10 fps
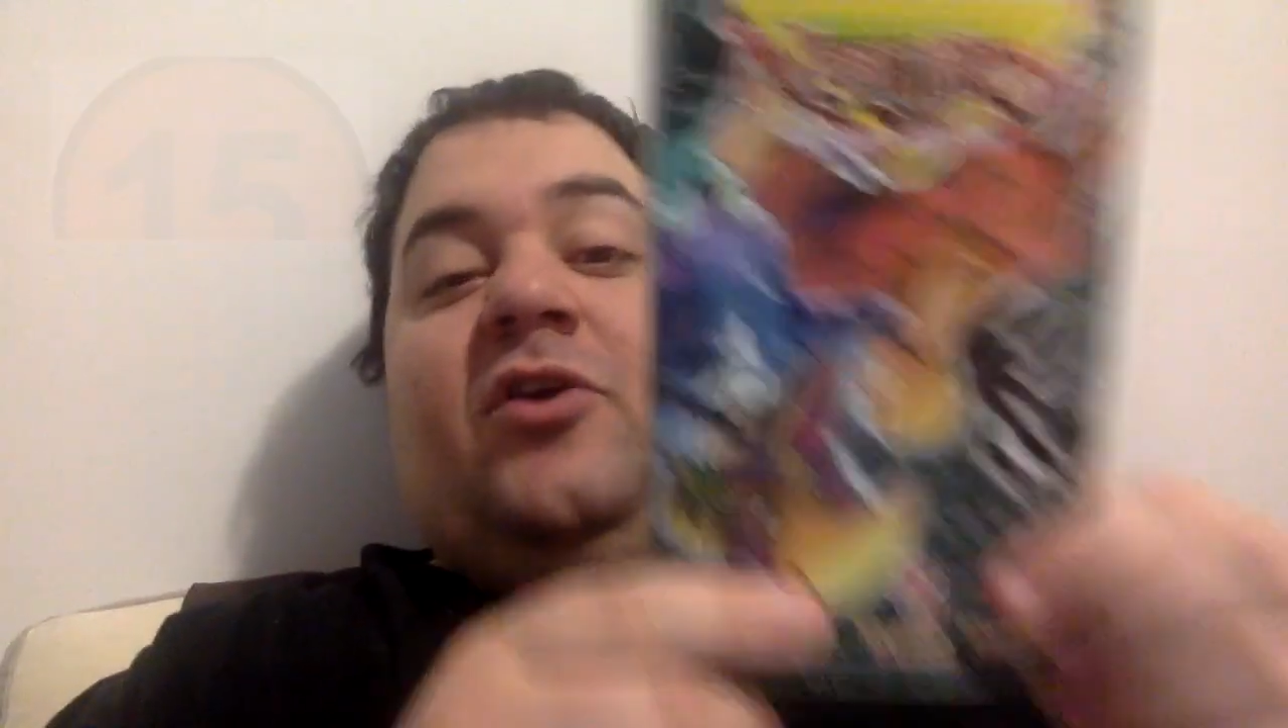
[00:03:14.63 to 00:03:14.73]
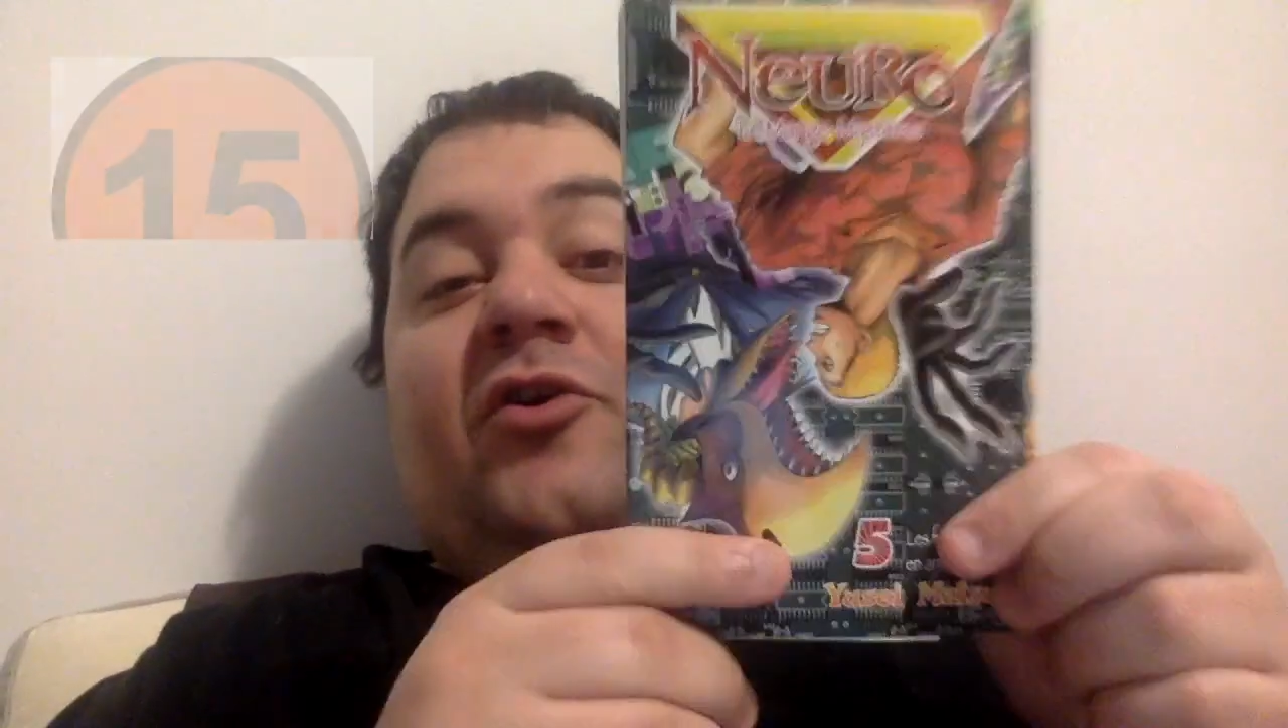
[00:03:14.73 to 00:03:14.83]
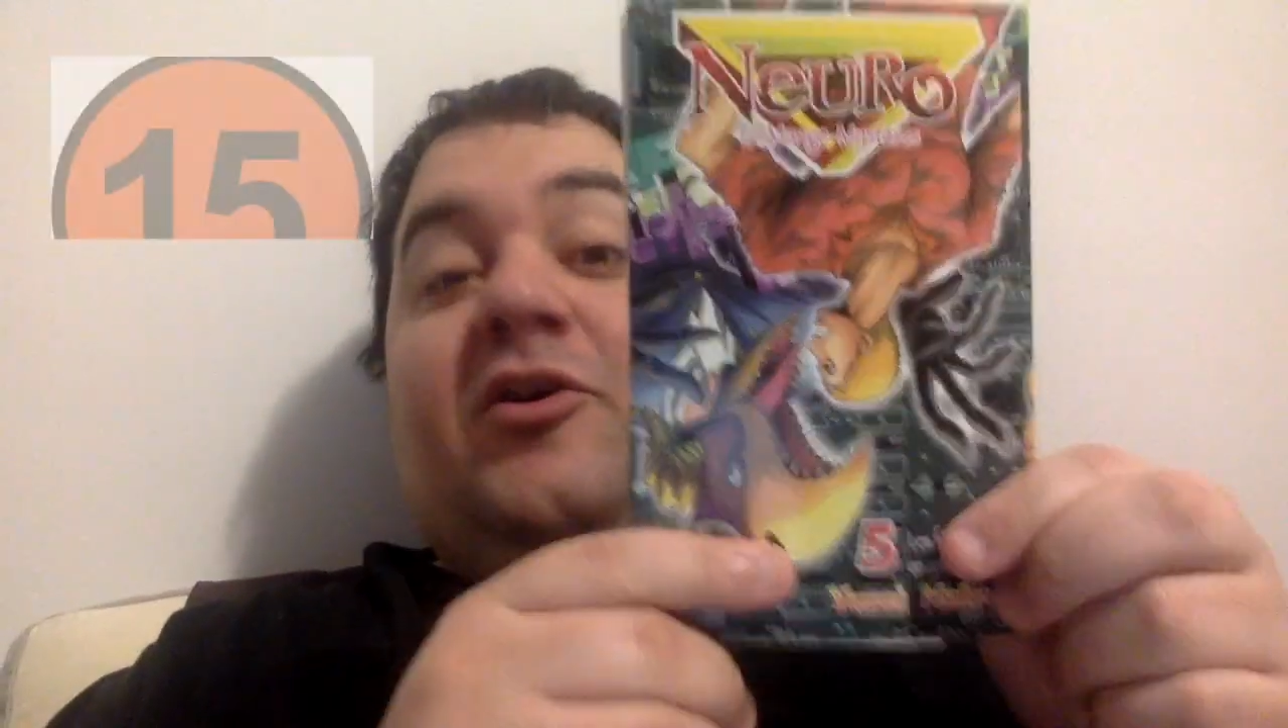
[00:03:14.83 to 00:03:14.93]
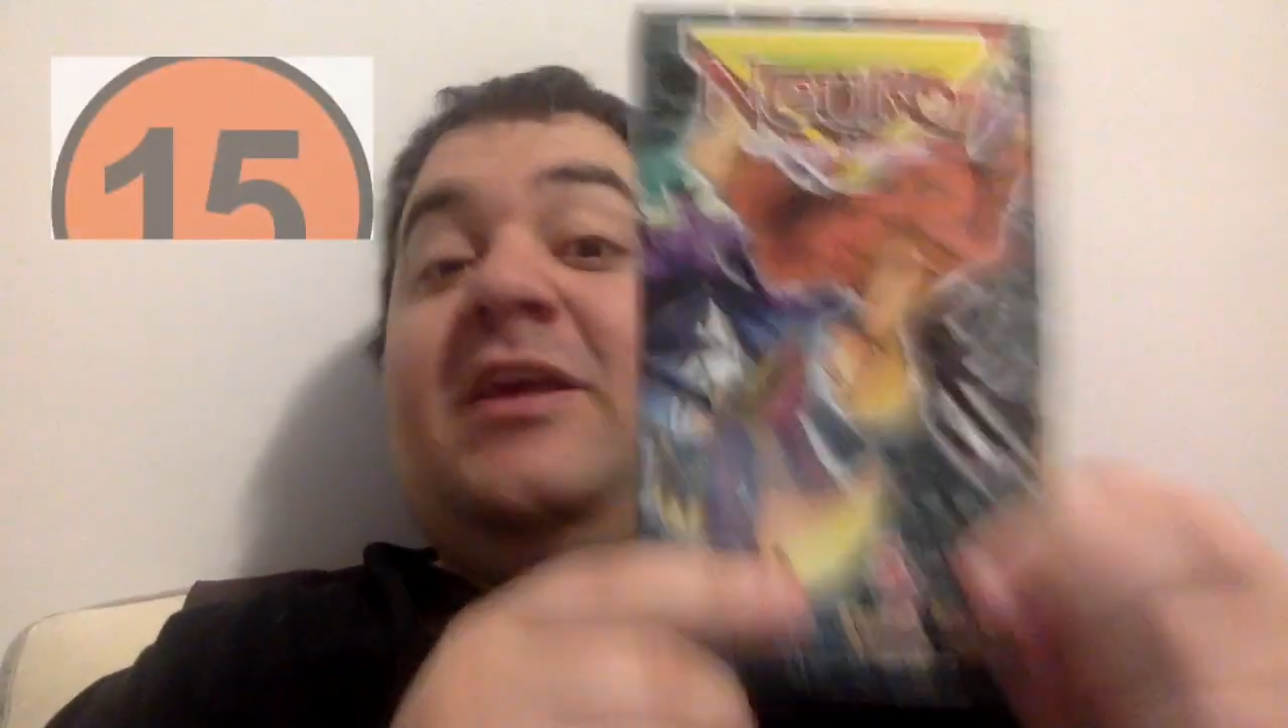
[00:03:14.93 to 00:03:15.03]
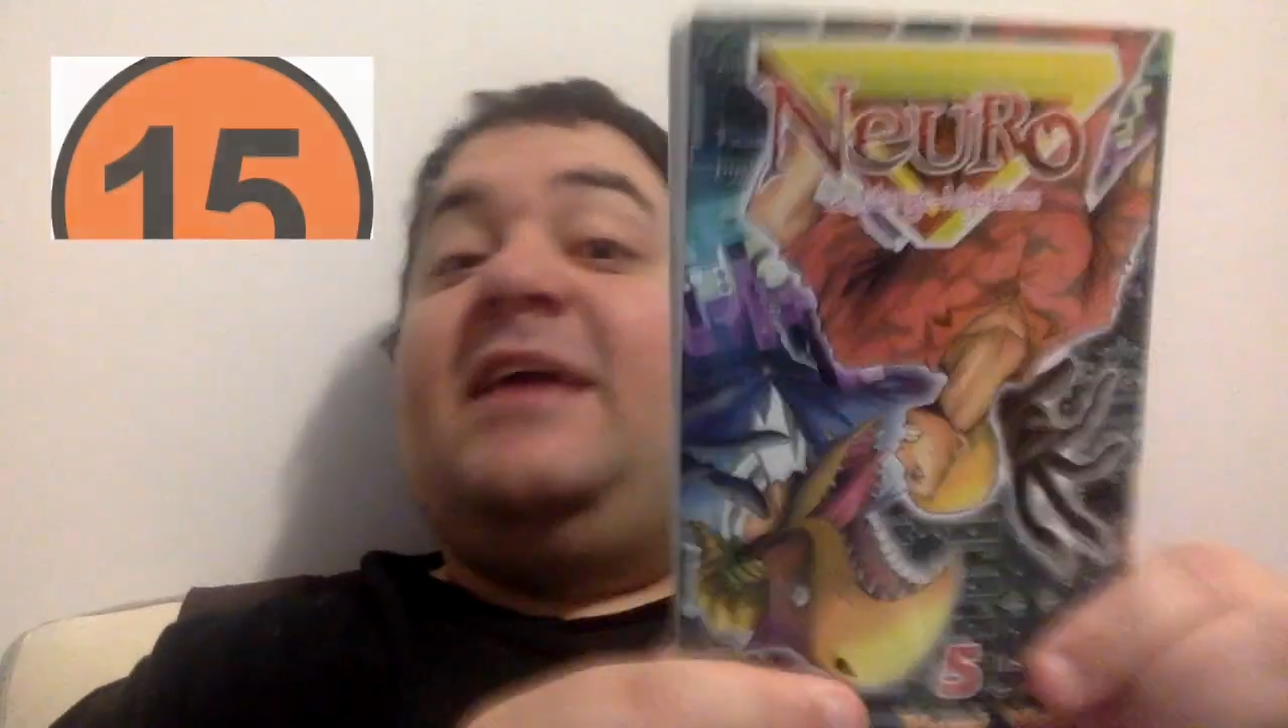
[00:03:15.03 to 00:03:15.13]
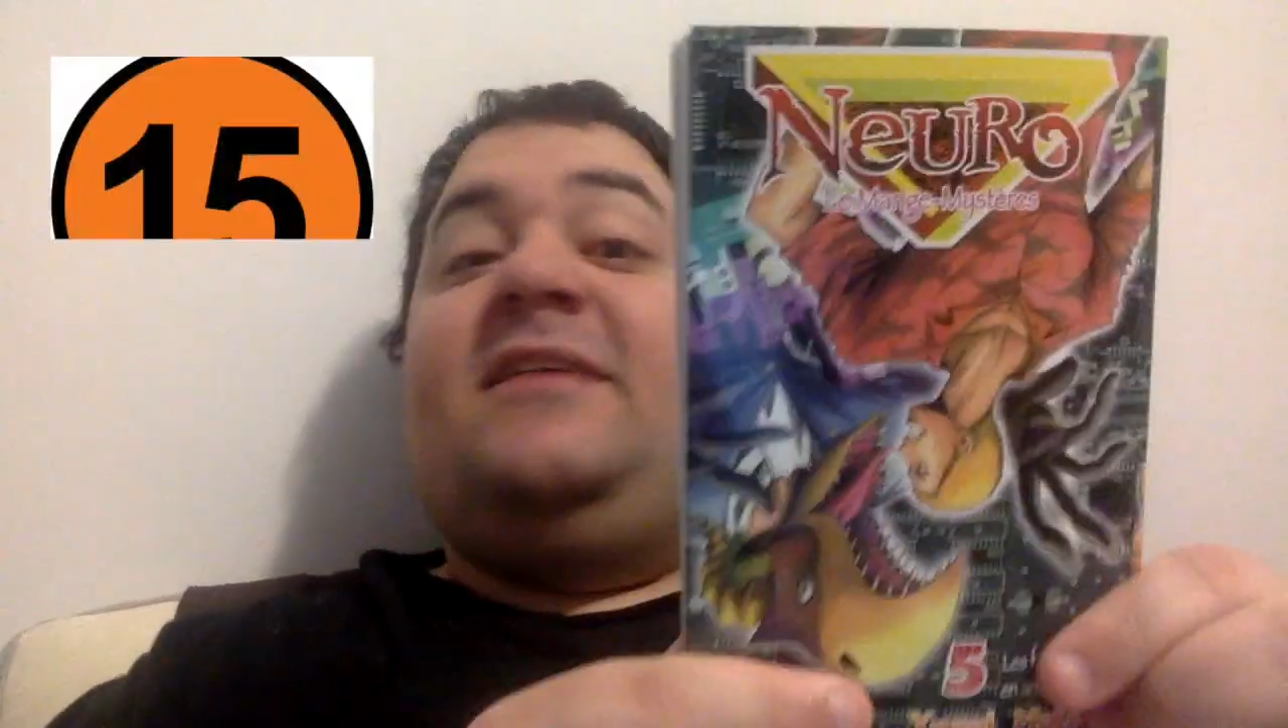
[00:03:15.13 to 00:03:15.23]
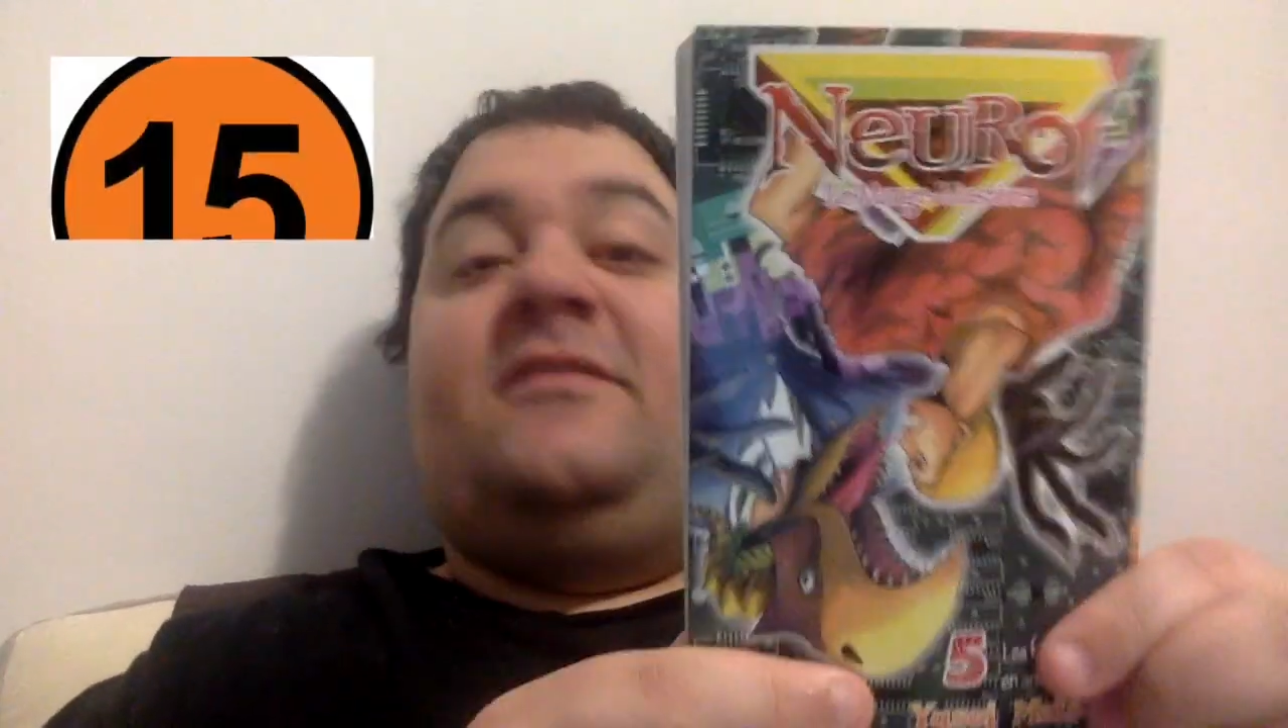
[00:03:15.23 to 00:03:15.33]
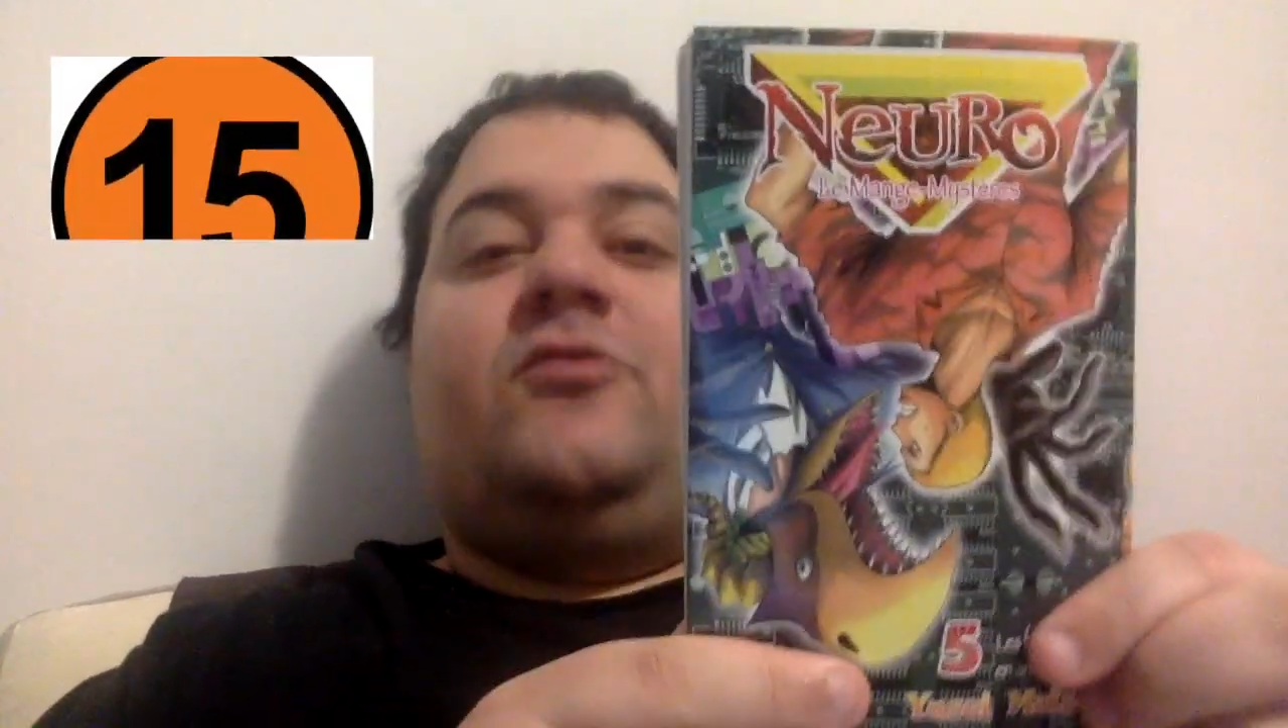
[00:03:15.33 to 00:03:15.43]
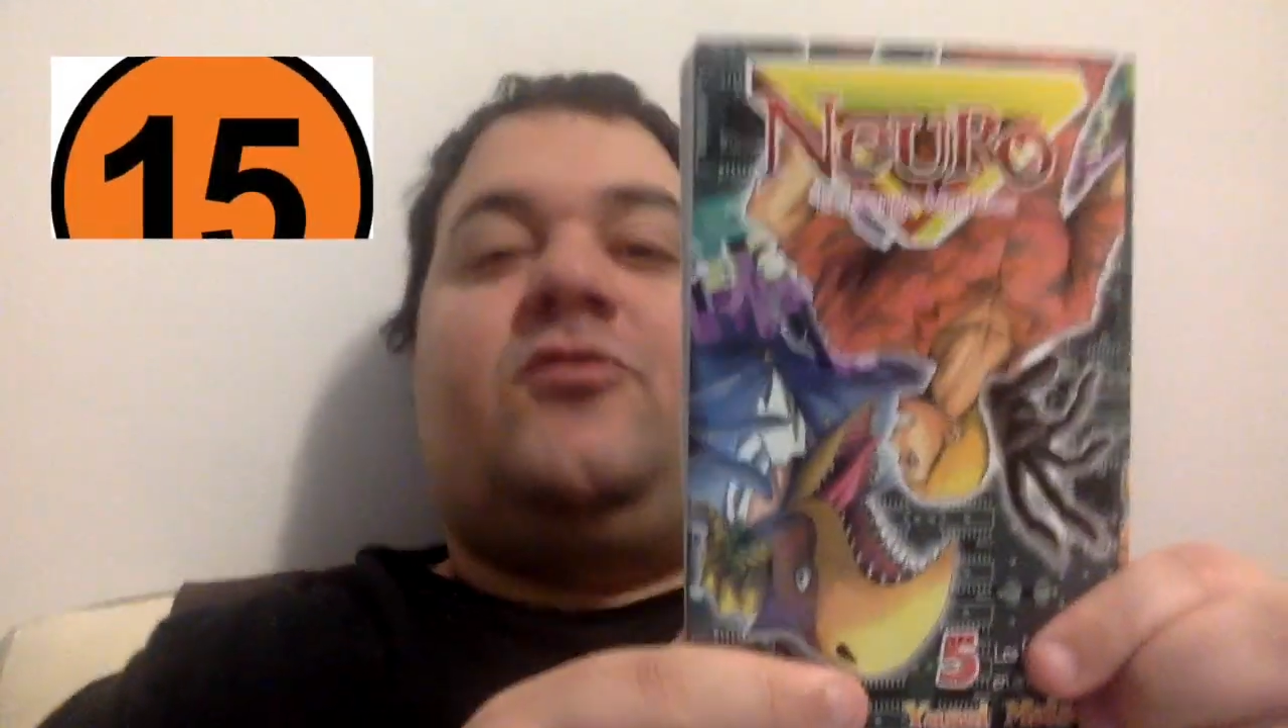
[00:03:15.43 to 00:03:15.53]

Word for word: de 15